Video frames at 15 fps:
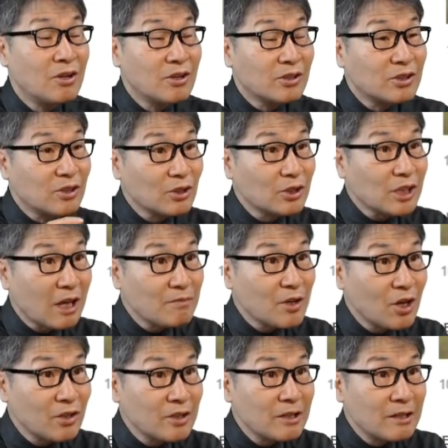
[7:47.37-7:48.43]

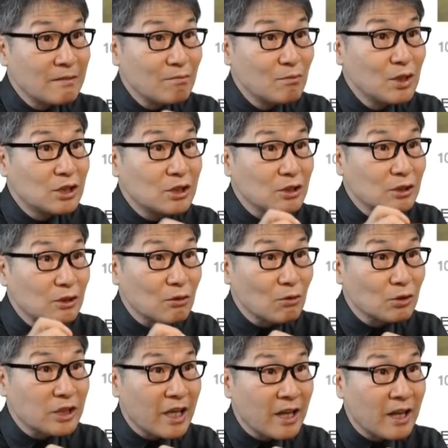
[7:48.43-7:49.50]
그렇다면 미스
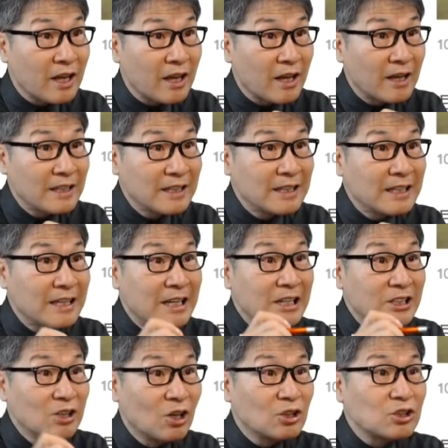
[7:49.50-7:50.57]
트롯에이
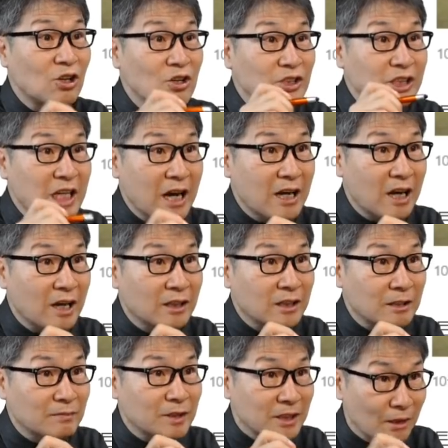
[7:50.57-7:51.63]
여성
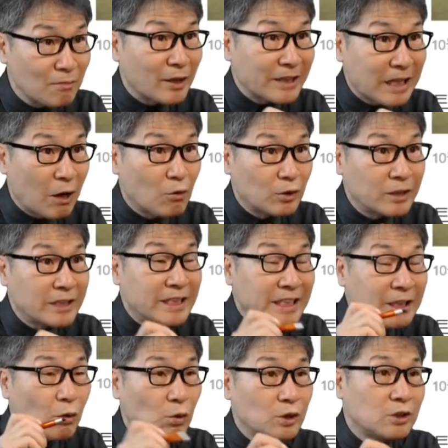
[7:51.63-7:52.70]
참가자들만 나오는 이
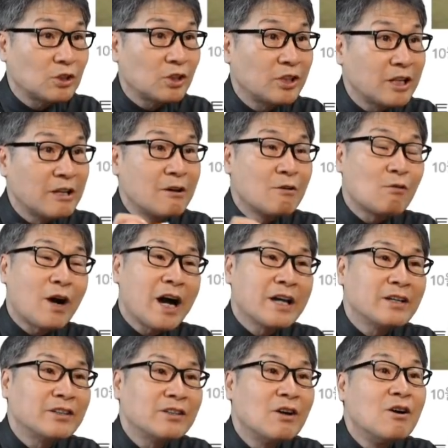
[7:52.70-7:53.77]
오디션이
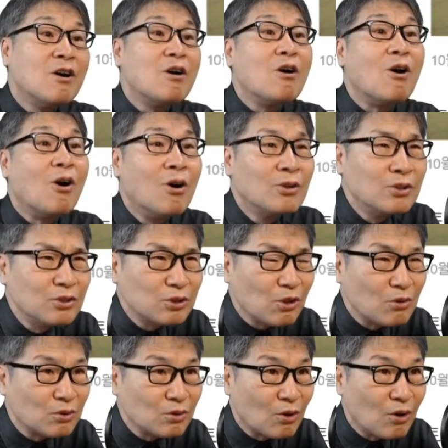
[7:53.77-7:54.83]
과연 어느
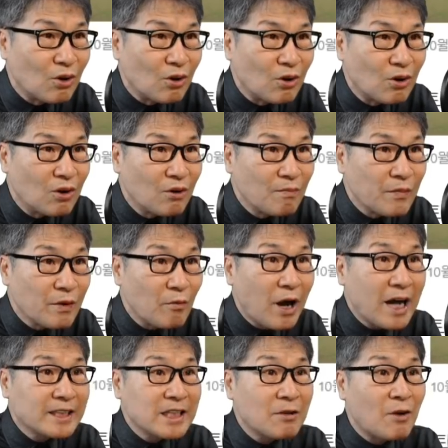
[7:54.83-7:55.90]
정도
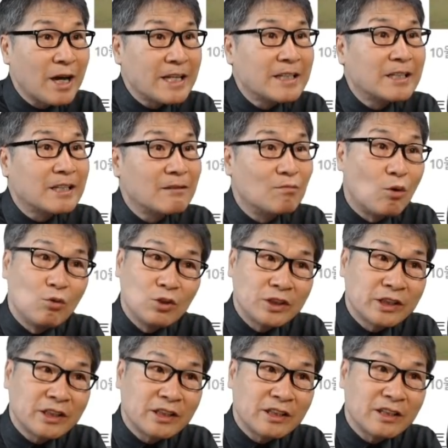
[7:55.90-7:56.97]
화제와 인기를
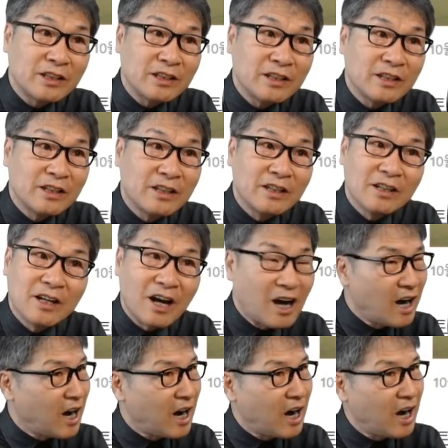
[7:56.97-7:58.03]
모을지
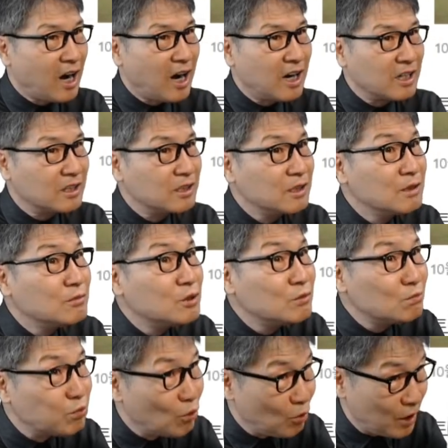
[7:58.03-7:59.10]
아,
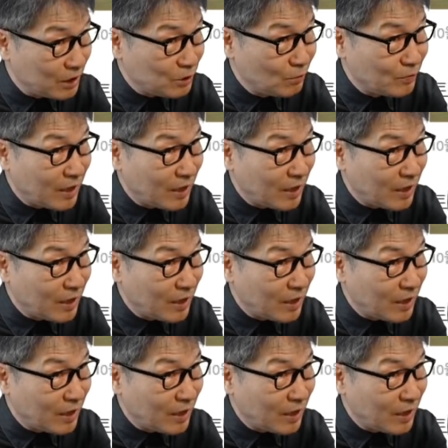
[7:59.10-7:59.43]
의문부호가 좀